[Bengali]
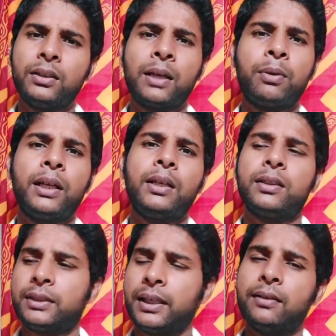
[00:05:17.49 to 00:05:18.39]
তার ফলে
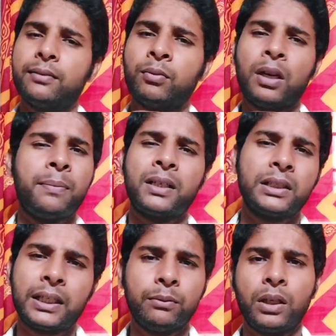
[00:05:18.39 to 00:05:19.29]
সে বলে
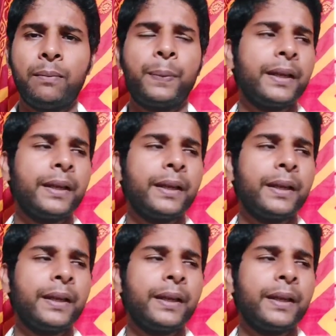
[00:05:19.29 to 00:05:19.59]
পার্সেলটা নেবো না